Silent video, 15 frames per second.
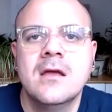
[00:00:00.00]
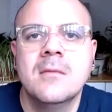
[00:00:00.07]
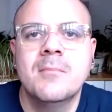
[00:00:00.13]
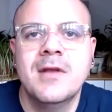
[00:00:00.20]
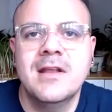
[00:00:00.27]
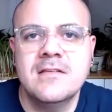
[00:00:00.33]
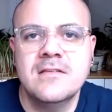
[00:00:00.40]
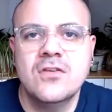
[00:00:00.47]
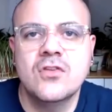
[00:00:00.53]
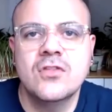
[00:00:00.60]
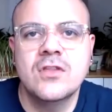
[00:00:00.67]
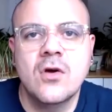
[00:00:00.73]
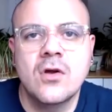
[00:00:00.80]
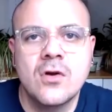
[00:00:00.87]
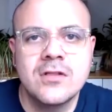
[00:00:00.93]
precisión
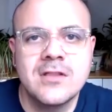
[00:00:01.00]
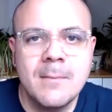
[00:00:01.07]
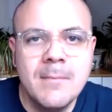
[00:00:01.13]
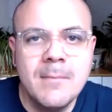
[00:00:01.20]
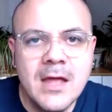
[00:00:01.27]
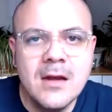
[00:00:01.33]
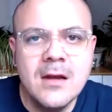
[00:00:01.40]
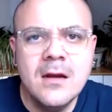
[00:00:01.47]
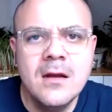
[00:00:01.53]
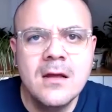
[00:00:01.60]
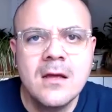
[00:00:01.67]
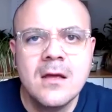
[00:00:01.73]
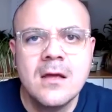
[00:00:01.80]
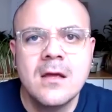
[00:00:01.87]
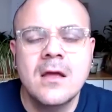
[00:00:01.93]
de color también.
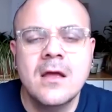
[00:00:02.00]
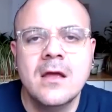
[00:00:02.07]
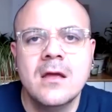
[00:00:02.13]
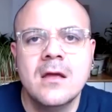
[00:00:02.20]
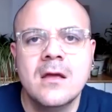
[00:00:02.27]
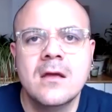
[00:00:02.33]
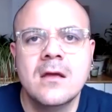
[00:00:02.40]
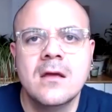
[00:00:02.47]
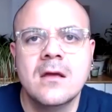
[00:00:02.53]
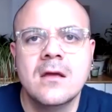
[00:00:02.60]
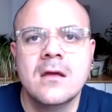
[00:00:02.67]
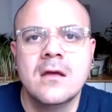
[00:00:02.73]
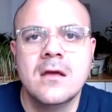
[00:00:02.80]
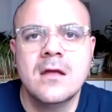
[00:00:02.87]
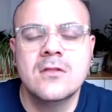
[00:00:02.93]

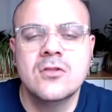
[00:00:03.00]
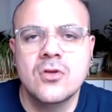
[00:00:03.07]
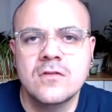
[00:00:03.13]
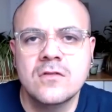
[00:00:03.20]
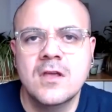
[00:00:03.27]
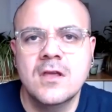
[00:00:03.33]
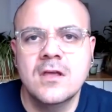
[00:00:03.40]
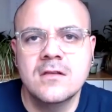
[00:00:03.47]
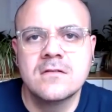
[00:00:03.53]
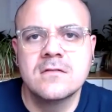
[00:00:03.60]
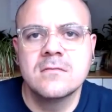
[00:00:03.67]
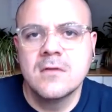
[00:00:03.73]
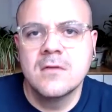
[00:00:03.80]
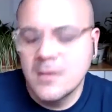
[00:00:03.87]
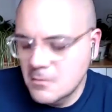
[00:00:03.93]

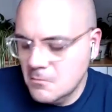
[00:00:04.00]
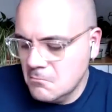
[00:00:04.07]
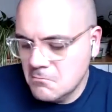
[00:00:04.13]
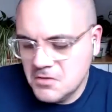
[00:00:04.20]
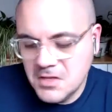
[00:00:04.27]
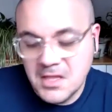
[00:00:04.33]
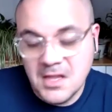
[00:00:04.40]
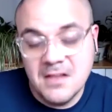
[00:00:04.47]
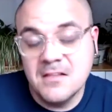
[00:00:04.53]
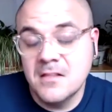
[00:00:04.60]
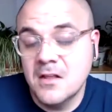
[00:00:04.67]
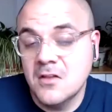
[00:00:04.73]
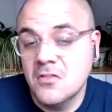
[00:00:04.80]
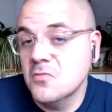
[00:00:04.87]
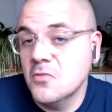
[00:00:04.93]
entonces, si quieres
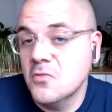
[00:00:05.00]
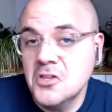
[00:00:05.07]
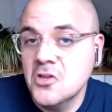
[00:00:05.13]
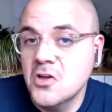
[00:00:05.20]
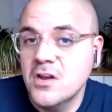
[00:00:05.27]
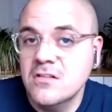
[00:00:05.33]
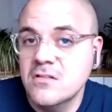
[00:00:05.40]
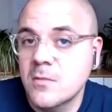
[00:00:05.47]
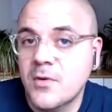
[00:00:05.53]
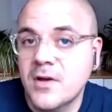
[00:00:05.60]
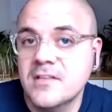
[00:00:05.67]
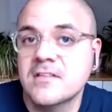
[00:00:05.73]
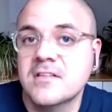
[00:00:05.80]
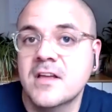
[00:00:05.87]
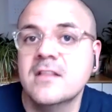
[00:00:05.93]
tener dos monitores, lo
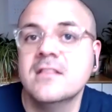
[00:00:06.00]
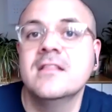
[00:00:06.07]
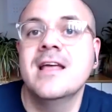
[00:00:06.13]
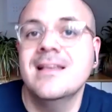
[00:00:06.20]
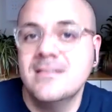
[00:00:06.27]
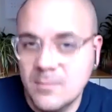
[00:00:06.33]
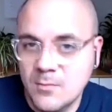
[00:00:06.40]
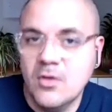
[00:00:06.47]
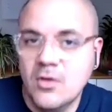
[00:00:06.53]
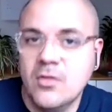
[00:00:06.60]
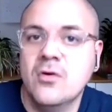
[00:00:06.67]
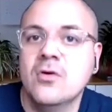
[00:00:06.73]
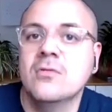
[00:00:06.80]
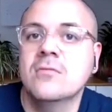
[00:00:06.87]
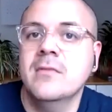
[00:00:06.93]
puedes hacer de este
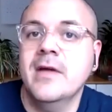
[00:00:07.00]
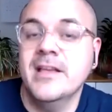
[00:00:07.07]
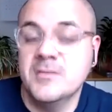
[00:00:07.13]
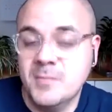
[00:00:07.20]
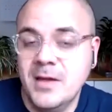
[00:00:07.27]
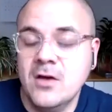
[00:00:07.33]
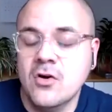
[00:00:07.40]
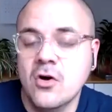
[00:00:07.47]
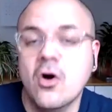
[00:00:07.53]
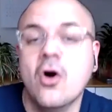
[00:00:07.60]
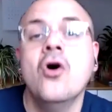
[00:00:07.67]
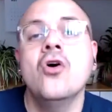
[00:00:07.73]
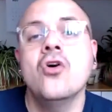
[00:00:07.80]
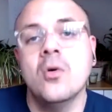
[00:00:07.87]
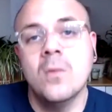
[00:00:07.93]
modo espejo
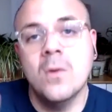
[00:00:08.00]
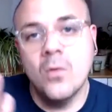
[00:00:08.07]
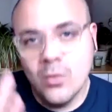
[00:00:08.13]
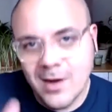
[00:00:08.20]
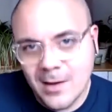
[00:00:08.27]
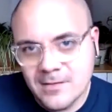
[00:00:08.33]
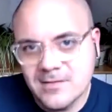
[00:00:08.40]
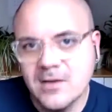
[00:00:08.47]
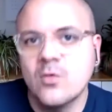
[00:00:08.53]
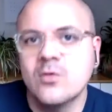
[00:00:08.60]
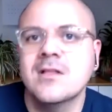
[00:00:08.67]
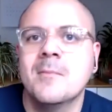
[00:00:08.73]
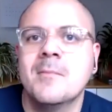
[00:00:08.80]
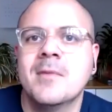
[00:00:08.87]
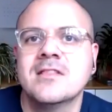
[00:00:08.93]
o como una
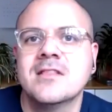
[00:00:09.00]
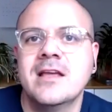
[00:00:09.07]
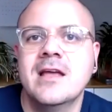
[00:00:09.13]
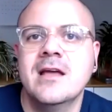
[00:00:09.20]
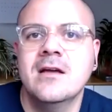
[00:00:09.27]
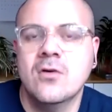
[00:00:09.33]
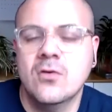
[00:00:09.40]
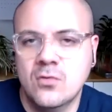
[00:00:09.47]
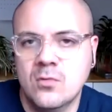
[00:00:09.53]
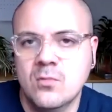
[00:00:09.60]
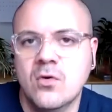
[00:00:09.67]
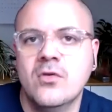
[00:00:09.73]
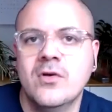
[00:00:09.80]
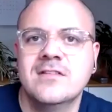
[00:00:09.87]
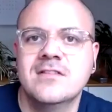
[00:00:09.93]
segunda pantalla con un
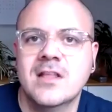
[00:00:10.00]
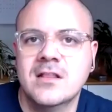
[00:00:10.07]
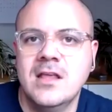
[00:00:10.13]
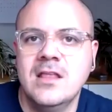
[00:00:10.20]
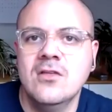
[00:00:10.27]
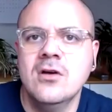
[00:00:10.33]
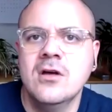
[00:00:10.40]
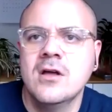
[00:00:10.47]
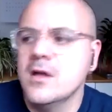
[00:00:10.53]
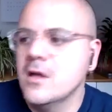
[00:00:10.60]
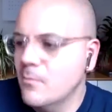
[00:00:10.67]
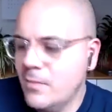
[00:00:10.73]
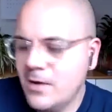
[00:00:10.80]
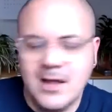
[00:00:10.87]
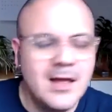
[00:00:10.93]
modo extendido
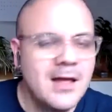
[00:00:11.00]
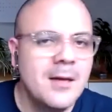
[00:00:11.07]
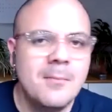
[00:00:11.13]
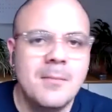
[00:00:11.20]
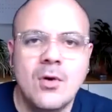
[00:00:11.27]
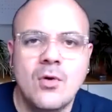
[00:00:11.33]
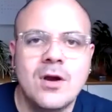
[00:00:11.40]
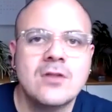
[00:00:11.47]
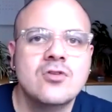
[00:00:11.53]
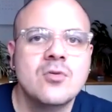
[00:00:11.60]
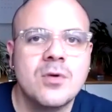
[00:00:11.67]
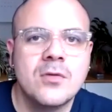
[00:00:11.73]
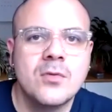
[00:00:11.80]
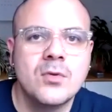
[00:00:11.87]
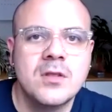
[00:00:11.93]
para mejorar tu
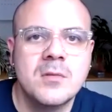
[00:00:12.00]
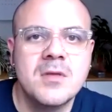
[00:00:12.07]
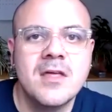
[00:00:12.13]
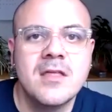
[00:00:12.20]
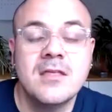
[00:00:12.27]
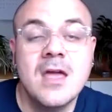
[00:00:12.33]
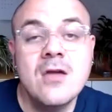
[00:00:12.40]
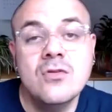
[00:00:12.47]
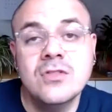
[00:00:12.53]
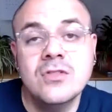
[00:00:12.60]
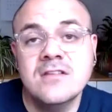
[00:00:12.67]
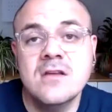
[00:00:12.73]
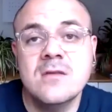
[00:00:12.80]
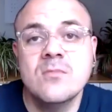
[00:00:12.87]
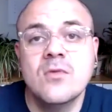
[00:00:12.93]
productividad. Y hay un
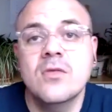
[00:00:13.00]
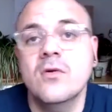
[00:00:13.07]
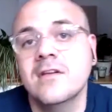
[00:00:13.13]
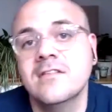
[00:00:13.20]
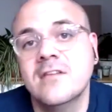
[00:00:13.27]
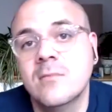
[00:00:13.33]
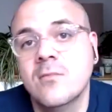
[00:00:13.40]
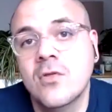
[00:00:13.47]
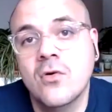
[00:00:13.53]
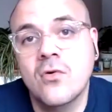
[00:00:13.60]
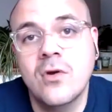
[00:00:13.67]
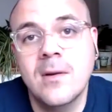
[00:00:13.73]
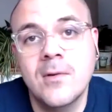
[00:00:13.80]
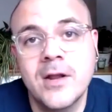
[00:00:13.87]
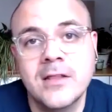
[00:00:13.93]
tercer modo que es el modo
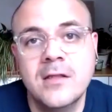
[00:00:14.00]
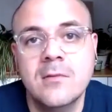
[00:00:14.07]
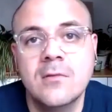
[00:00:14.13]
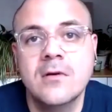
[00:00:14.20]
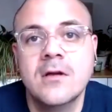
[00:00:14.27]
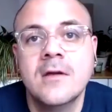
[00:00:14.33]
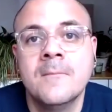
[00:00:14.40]
colaborativo,